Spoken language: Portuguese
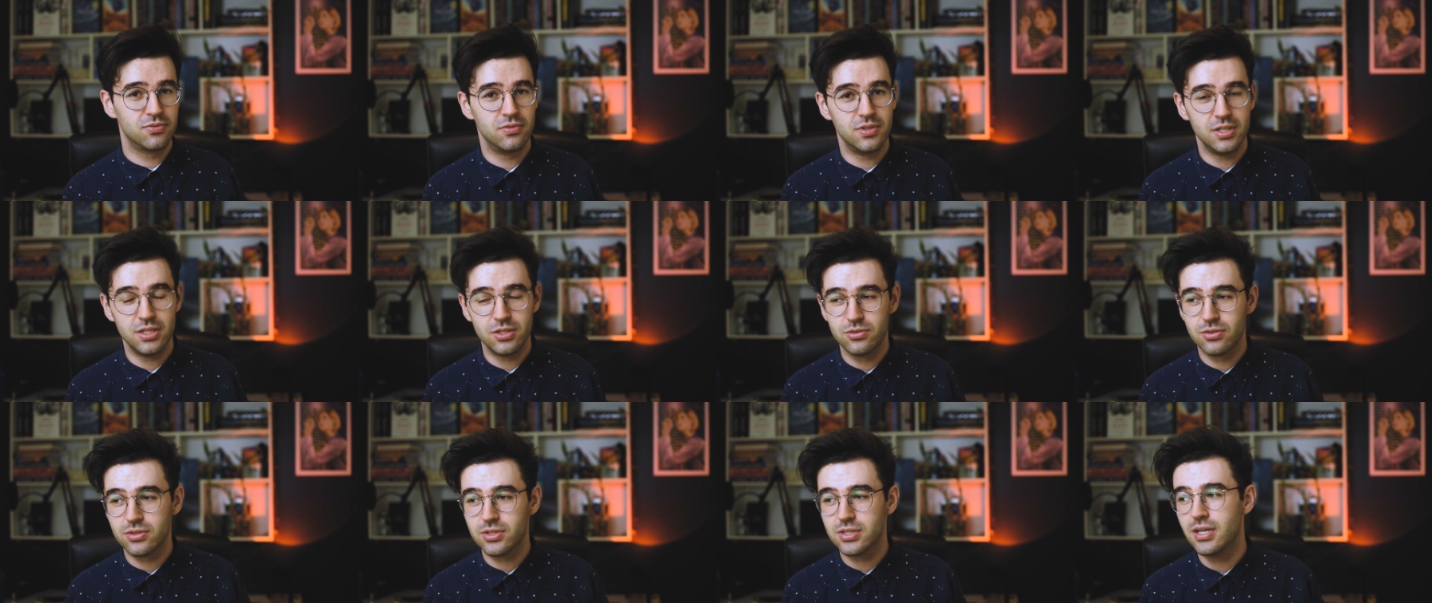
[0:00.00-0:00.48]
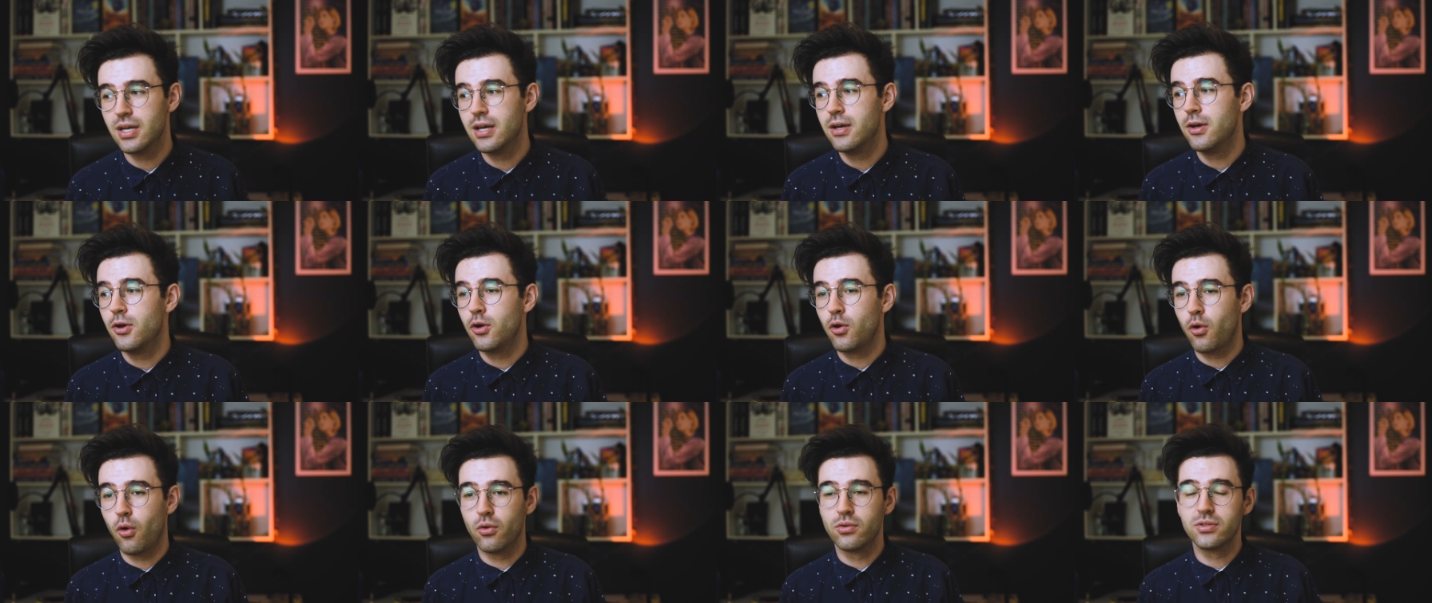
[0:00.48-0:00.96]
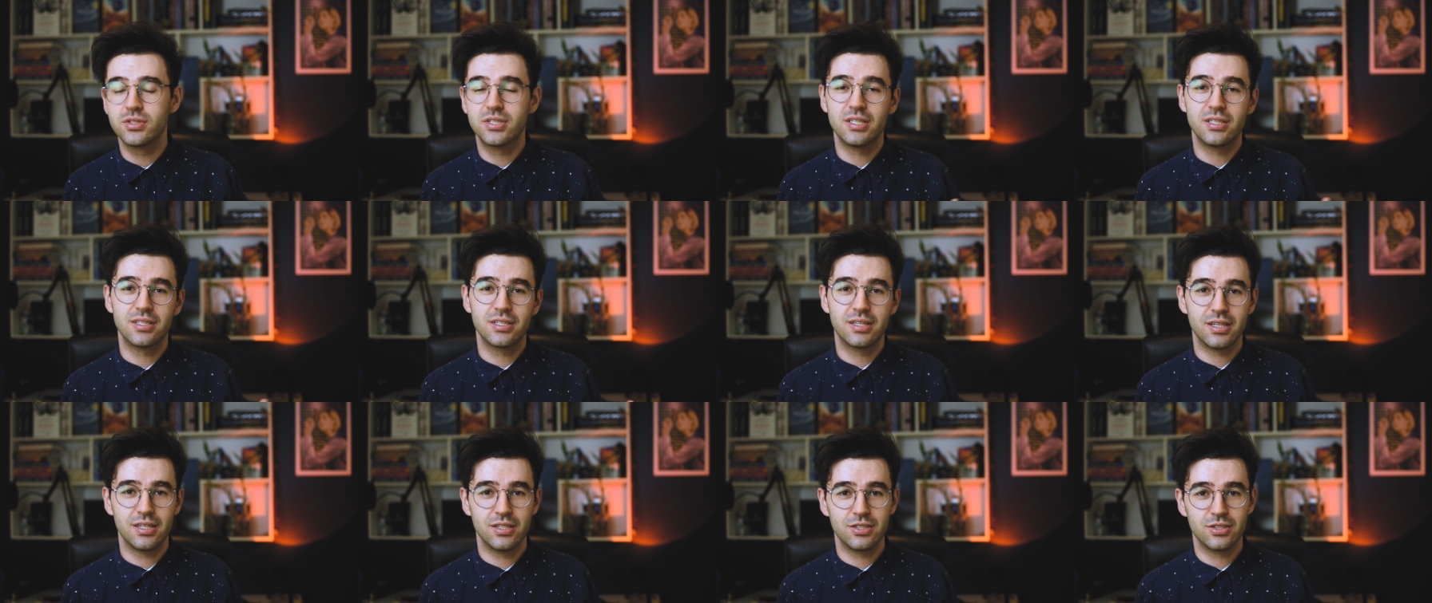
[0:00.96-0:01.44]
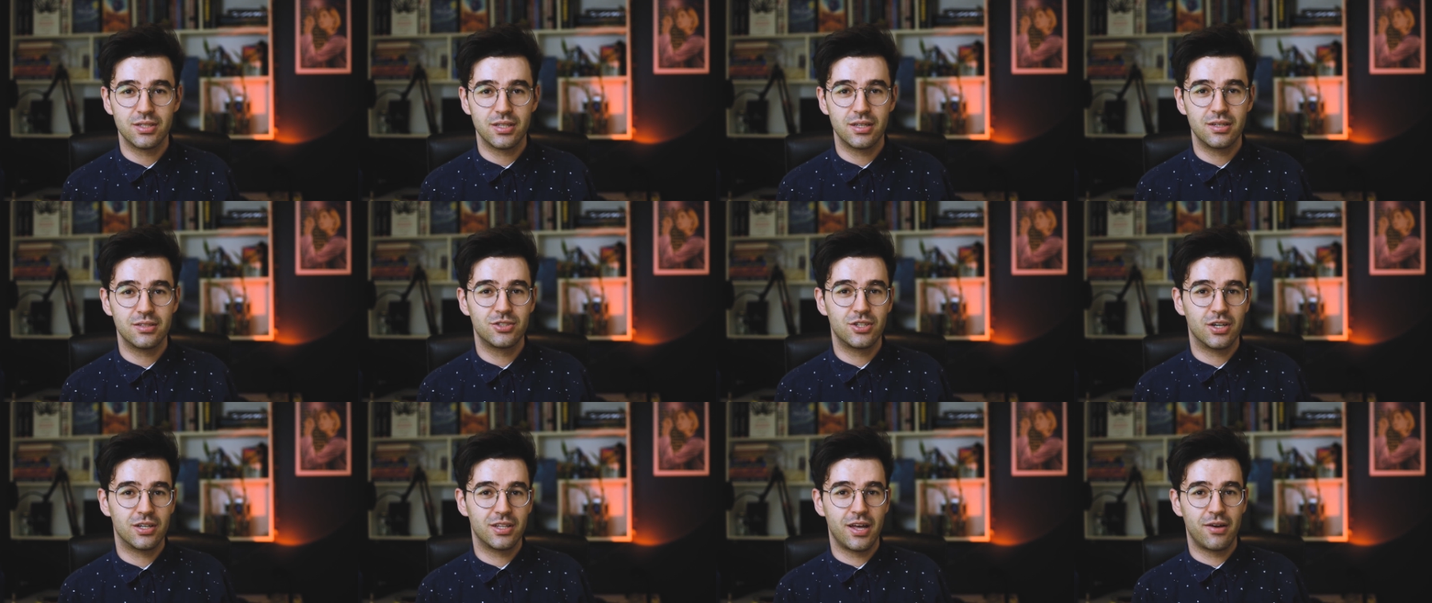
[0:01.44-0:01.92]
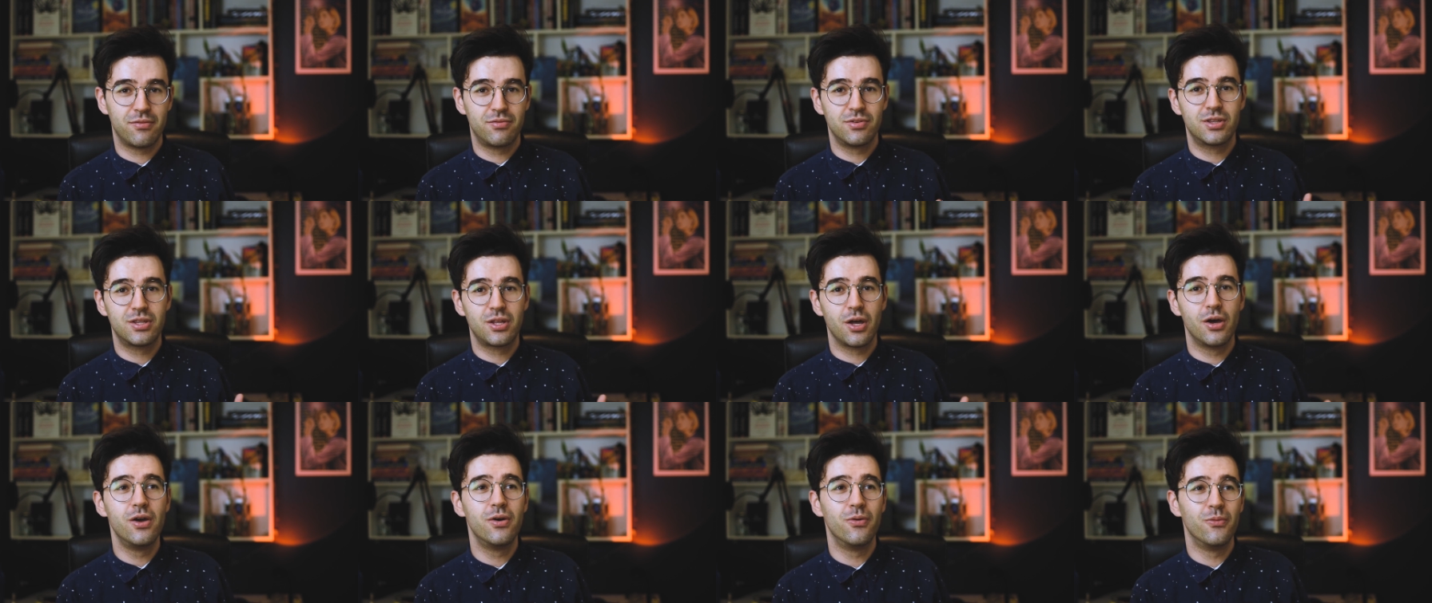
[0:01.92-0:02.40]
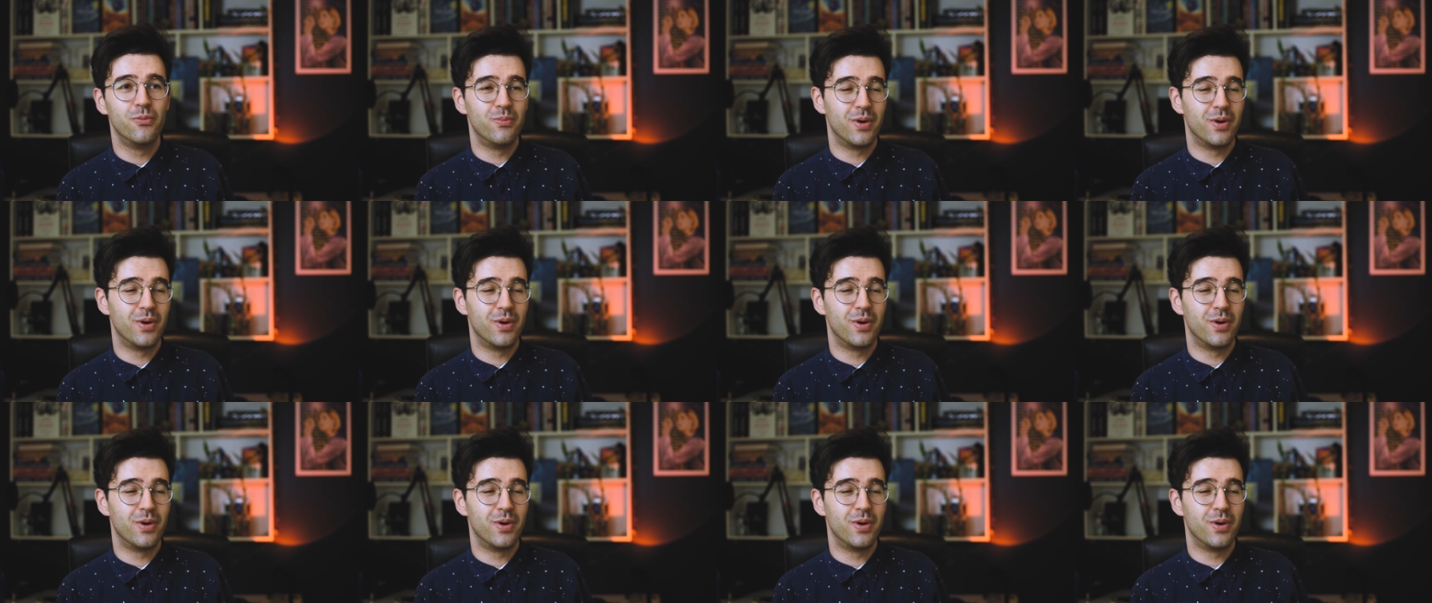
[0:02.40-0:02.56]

vídeos com certeza já deve ter